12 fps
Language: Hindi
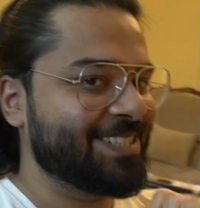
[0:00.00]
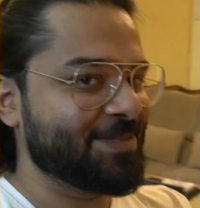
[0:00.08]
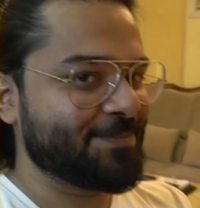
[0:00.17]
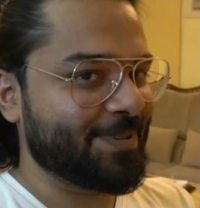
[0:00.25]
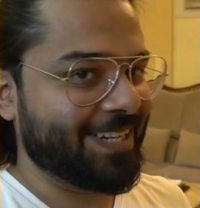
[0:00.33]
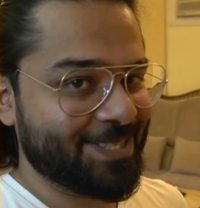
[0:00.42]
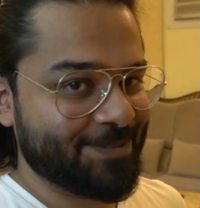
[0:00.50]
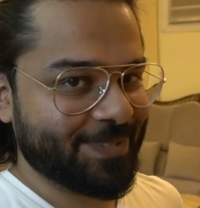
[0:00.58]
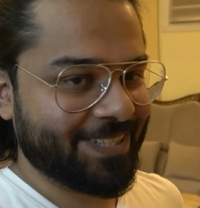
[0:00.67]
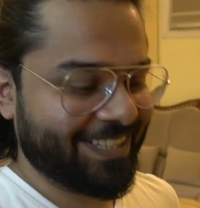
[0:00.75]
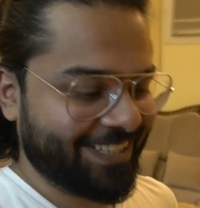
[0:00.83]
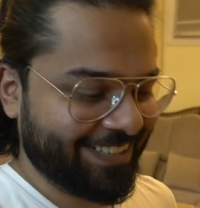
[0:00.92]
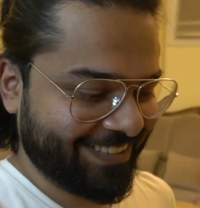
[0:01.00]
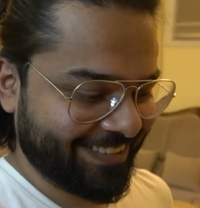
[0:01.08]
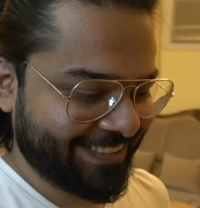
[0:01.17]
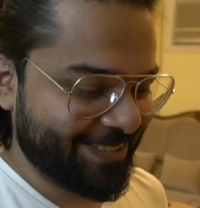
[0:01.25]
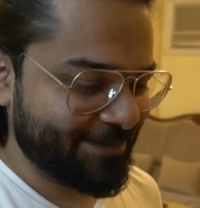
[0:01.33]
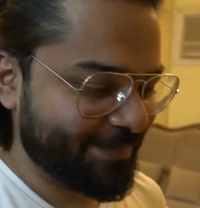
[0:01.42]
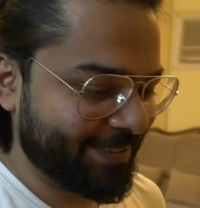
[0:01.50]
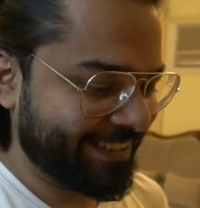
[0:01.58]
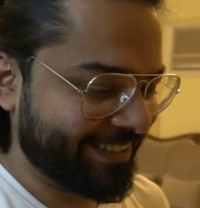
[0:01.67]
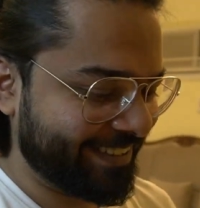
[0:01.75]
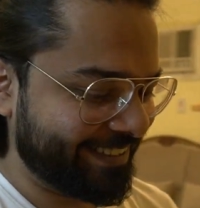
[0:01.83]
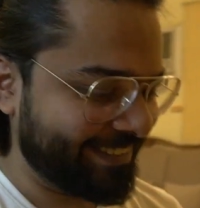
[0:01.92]
सरप्राइज़ भी आया है मेरे
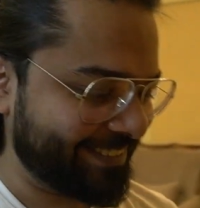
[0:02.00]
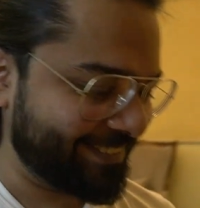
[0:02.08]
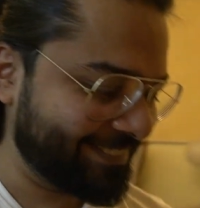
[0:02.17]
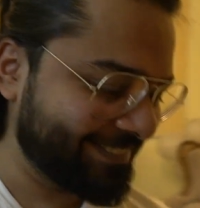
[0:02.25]
लिए